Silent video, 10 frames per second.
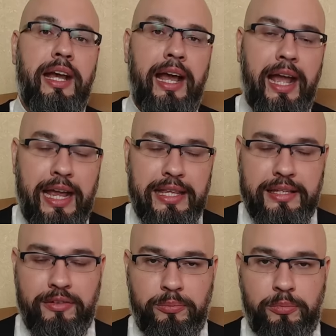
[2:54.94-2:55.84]
эти
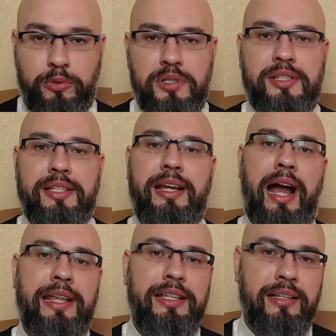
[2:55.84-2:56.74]
вопросы,
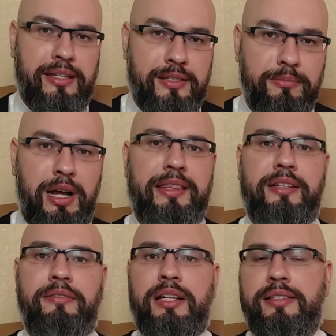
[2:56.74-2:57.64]
они
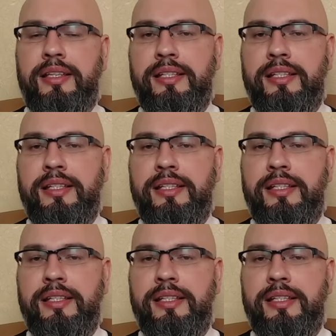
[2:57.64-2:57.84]
рассматривались,